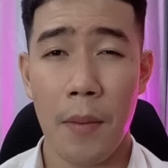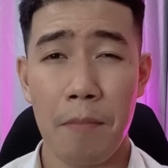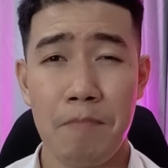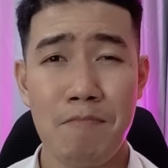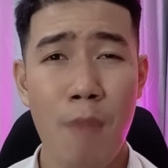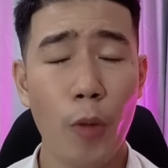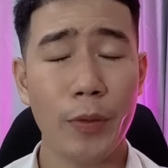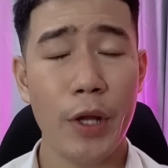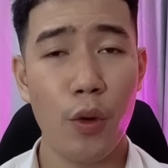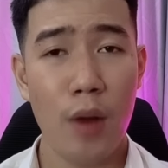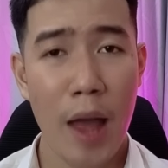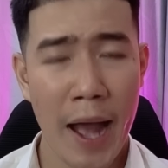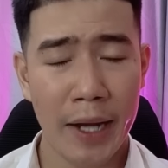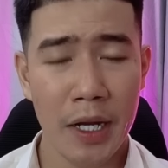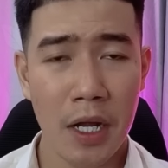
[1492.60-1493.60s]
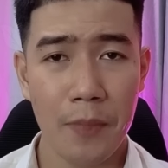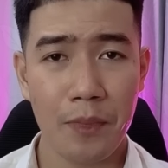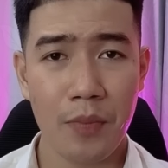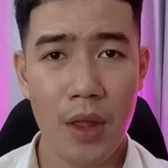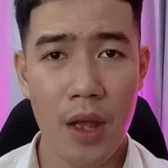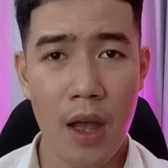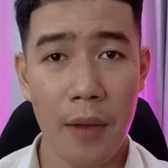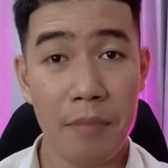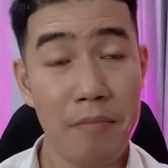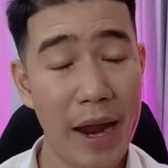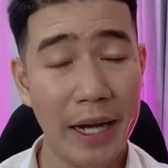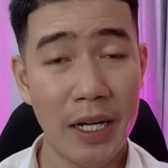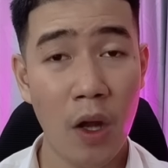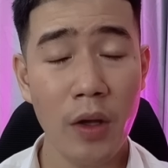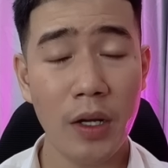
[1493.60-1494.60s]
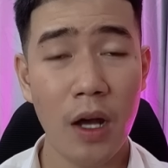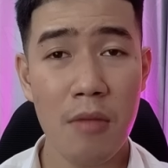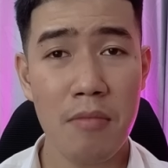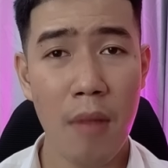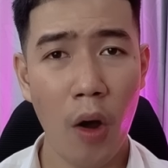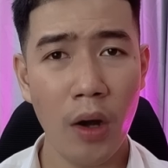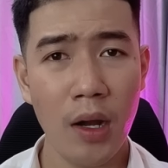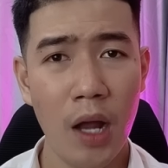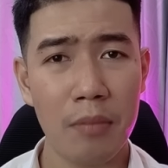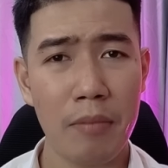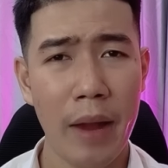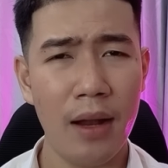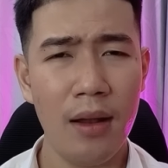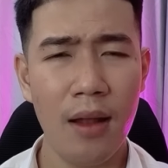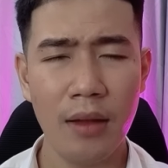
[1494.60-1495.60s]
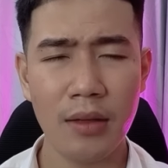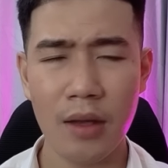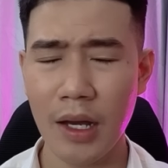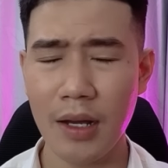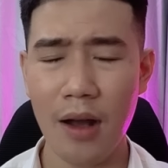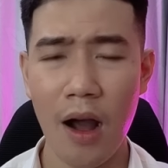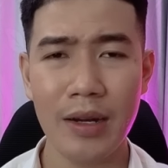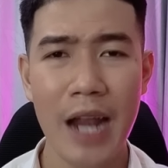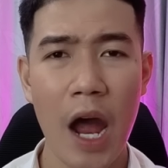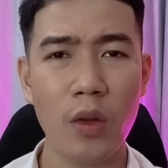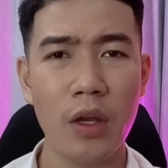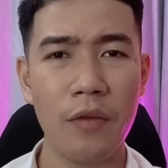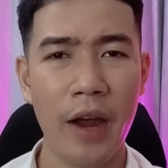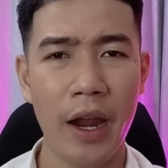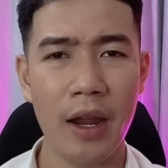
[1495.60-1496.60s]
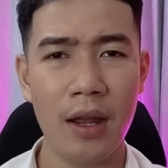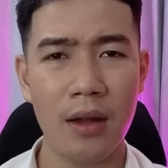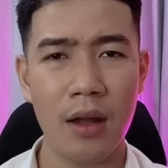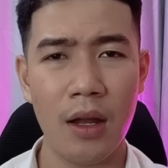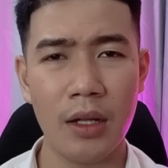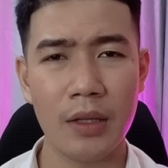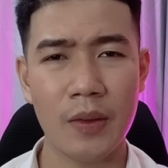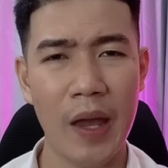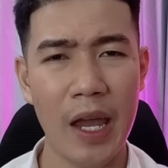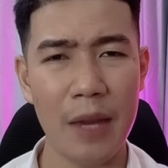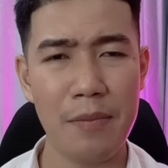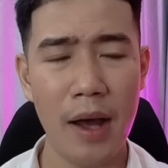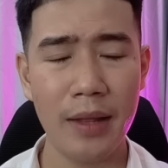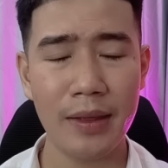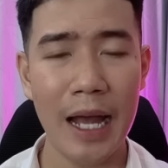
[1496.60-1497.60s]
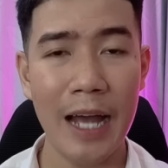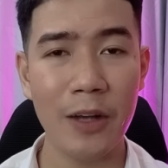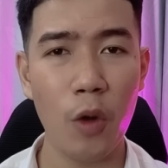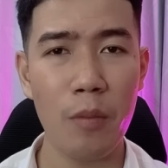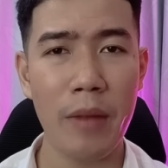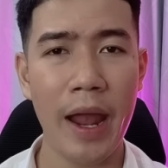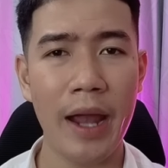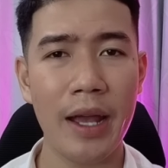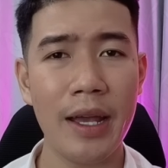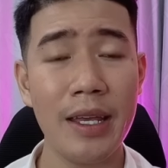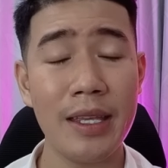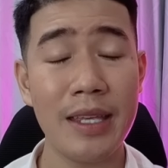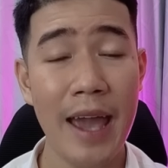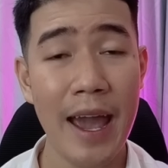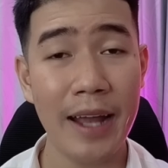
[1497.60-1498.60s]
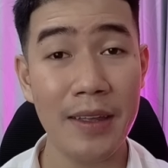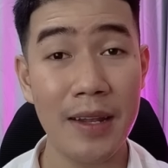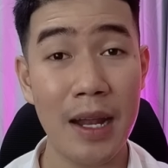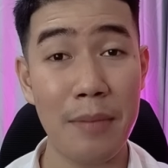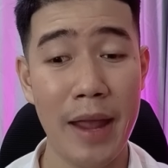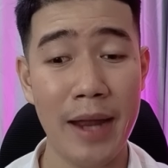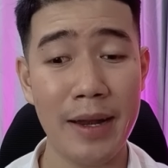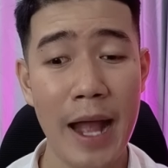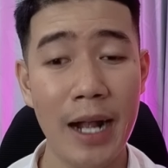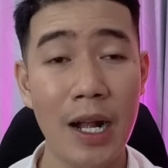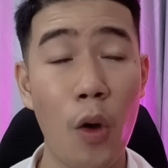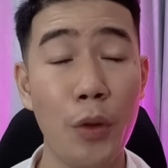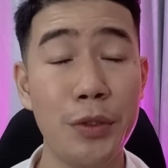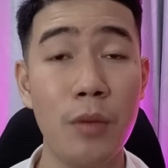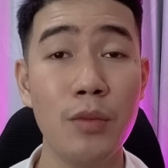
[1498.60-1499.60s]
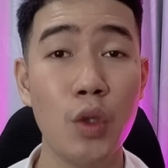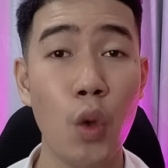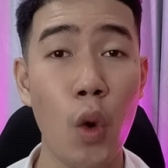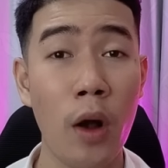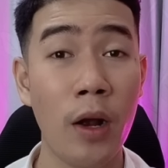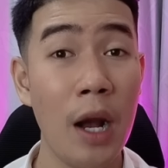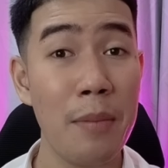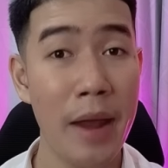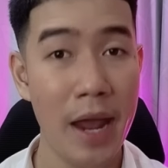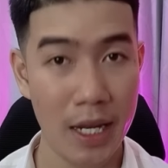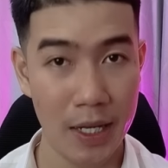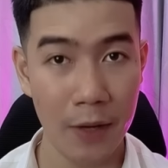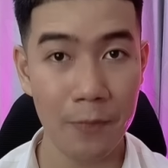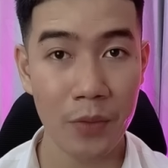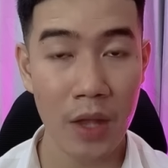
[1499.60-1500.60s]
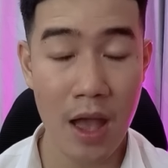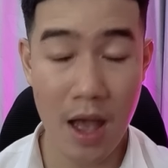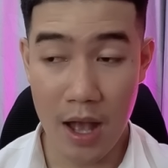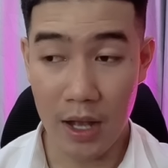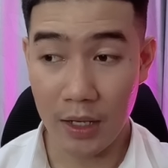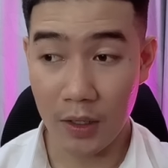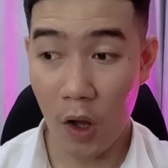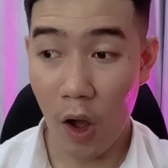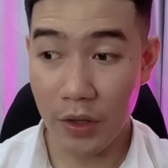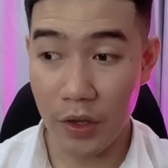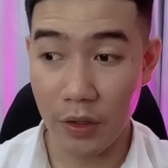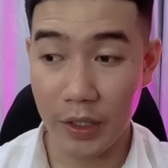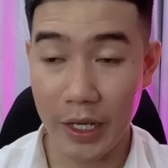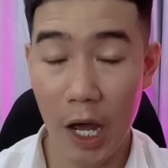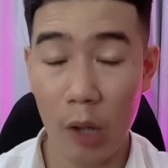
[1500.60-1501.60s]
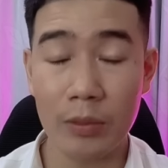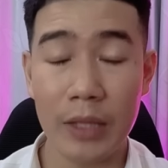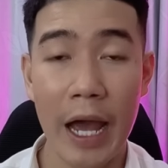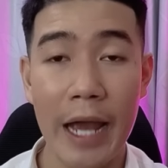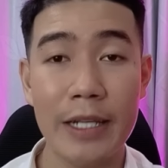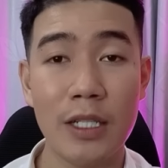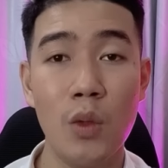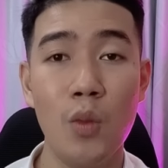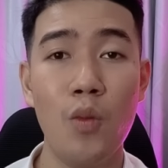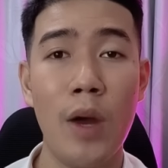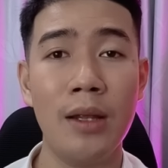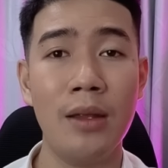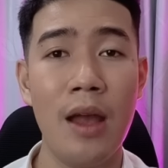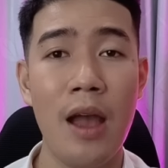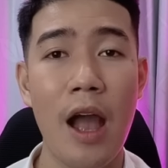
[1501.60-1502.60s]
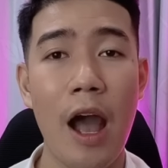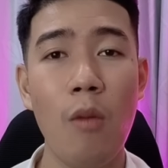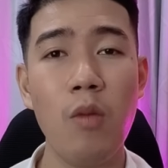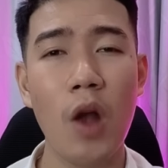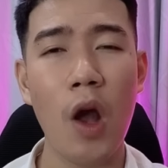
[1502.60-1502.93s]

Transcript: một điều lạ đó mẹ nói cứ mỗi lần mẹ lên những cái cơn đau như vậy á thì bên tai của mẹ y chang như là mẹ đang ngồi trong chùa khơ me vậy đó có những cái ông thầy xung quanh ông